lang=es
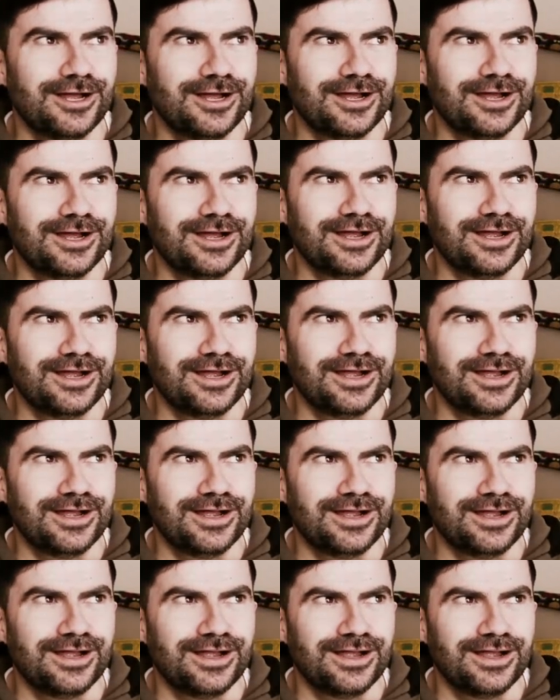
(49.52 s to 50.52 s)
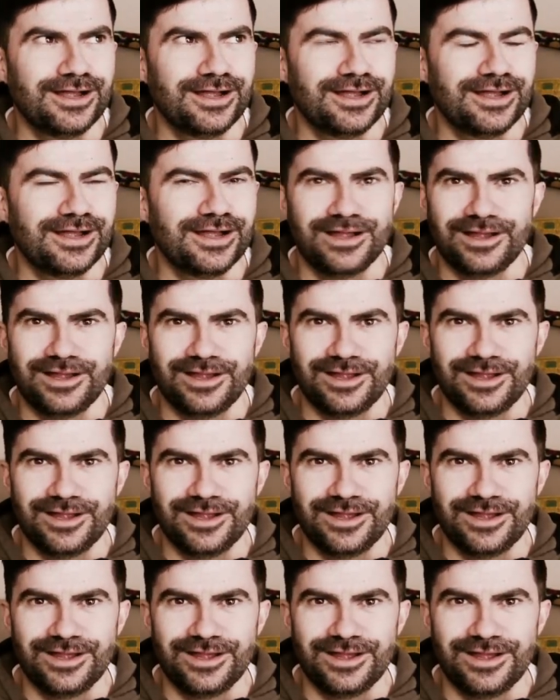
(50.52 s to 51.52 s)
Las aventuras de los
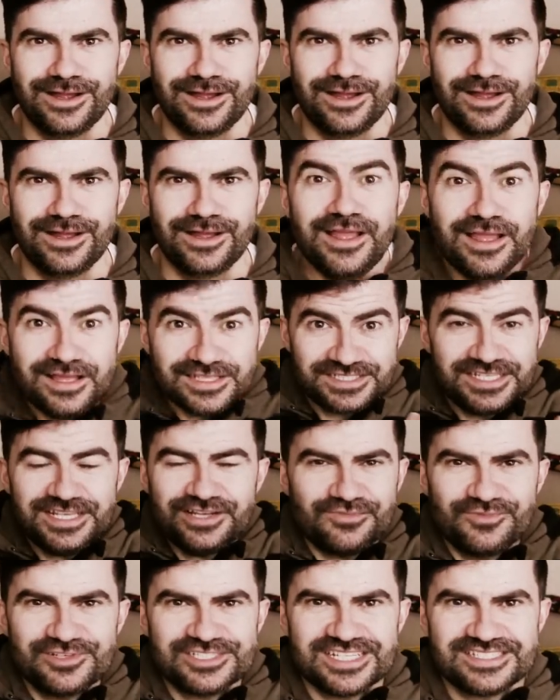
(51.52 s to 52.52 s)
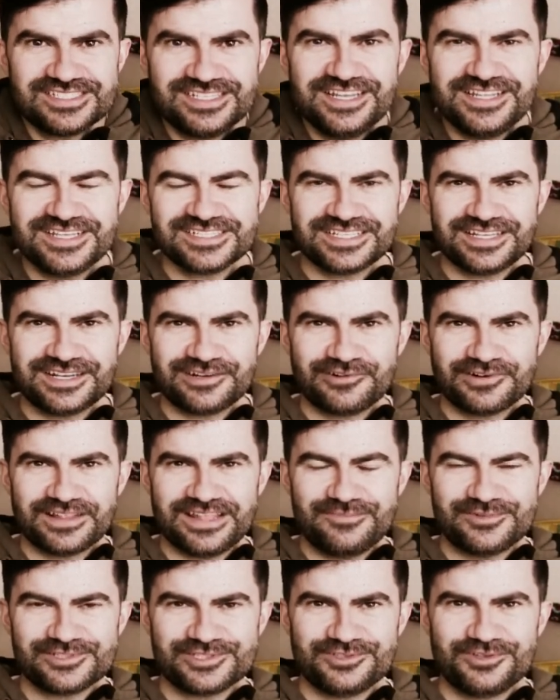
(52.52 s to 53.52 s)
Nipples. Sí, como esas series que
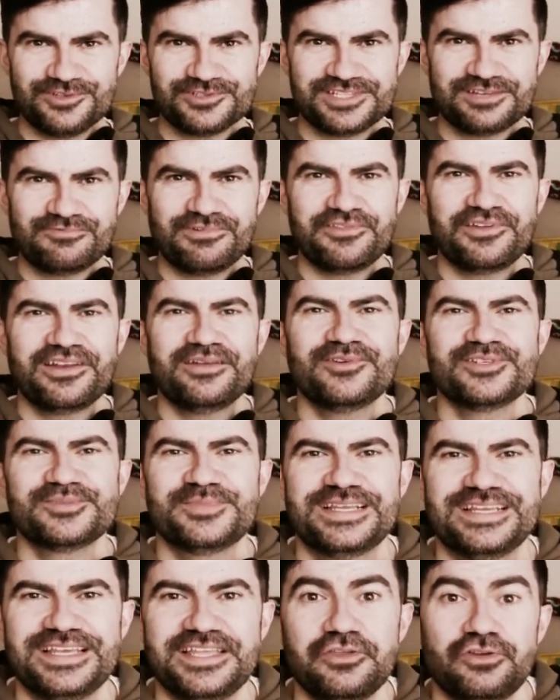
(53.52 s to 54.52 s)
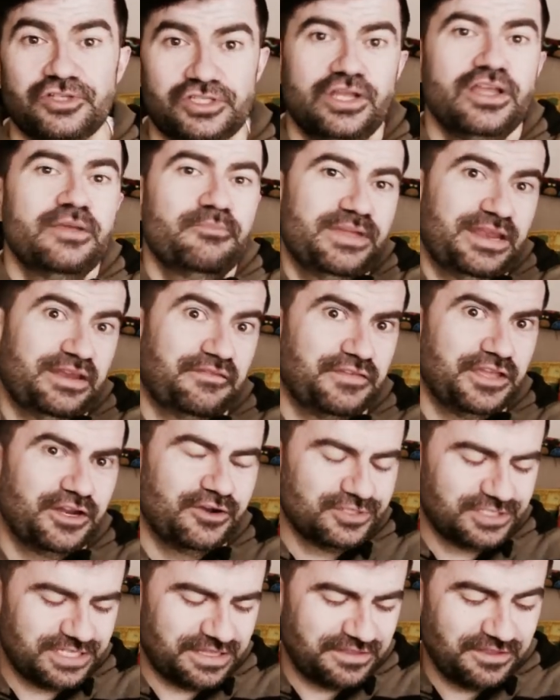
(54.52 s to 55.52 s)
recordamos todos de cuando éramos pequeños, me
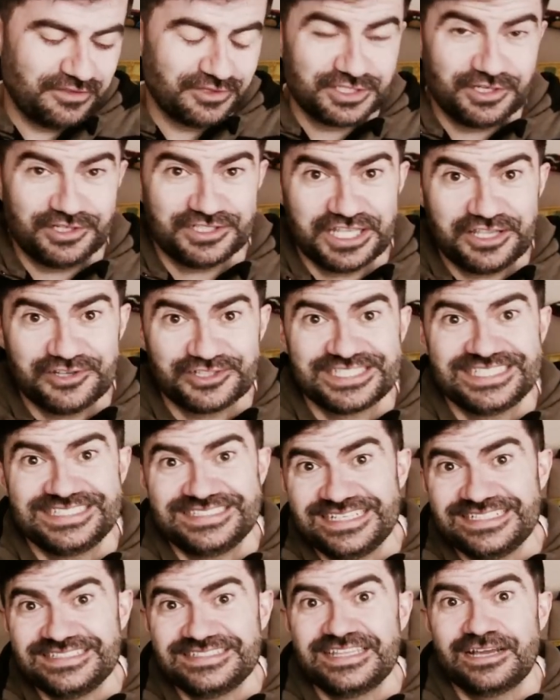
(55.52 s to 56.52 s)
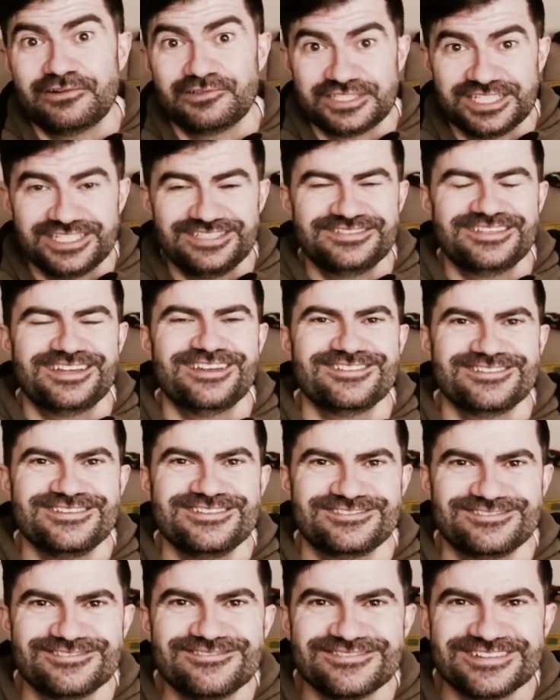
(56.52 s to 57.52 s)
refiero a los nacidos en los años 70, 80, las
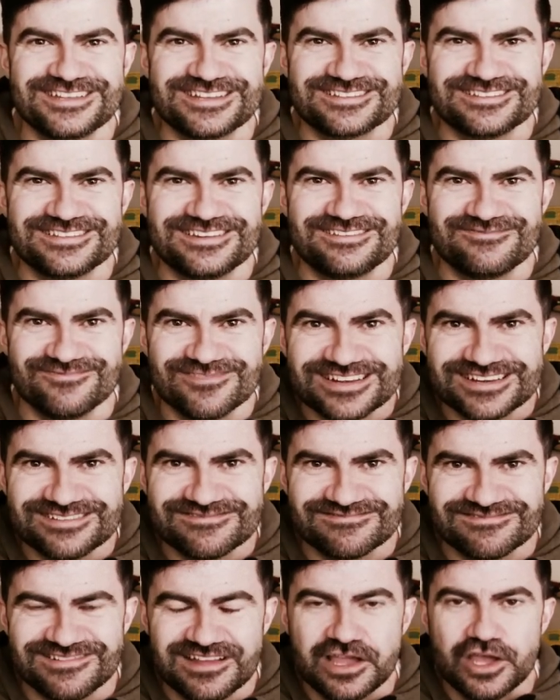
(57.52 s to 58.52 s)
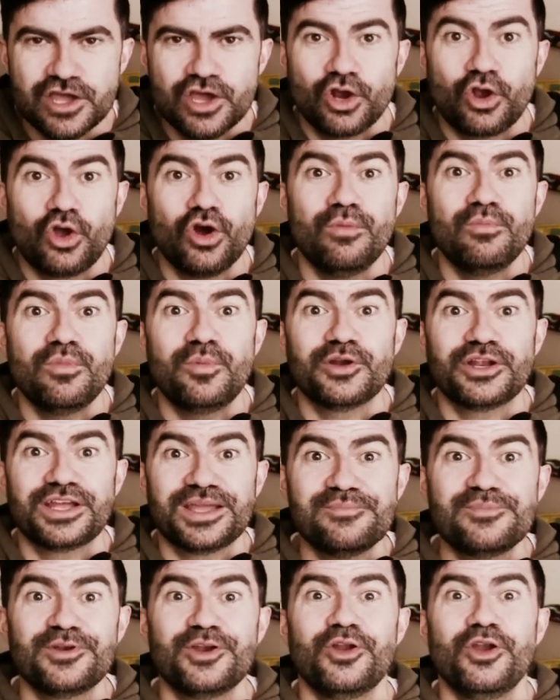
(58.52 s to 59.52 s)
historias del abuelo, como por
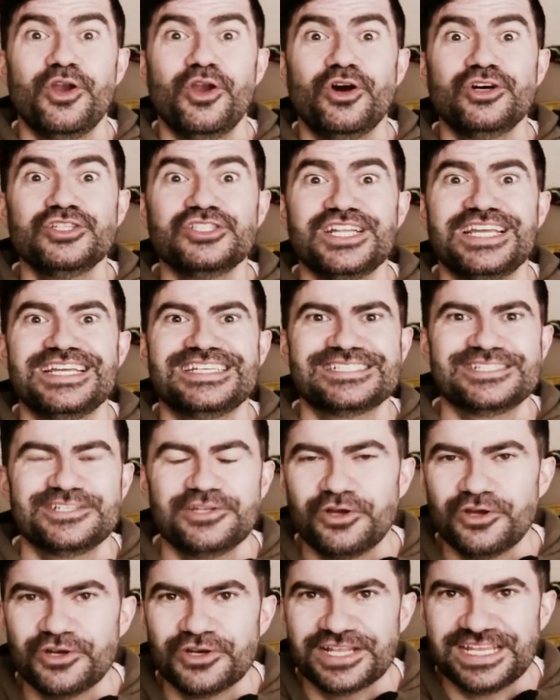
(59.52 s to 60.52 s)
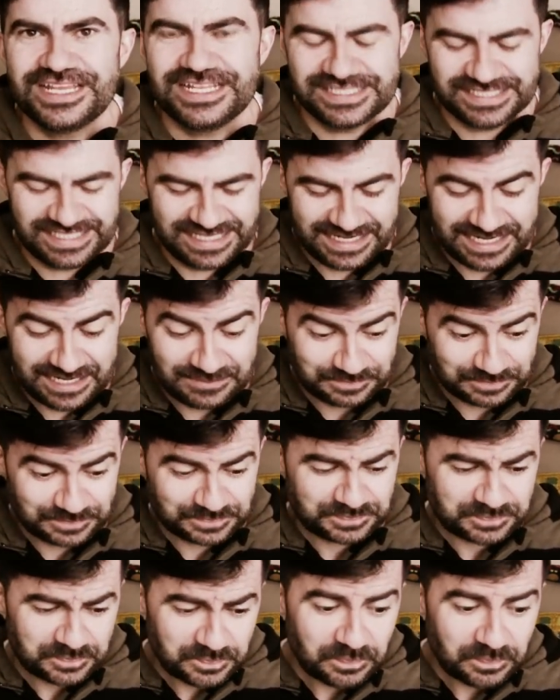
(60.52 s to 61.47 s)
ejemplo Los Snorkels, que era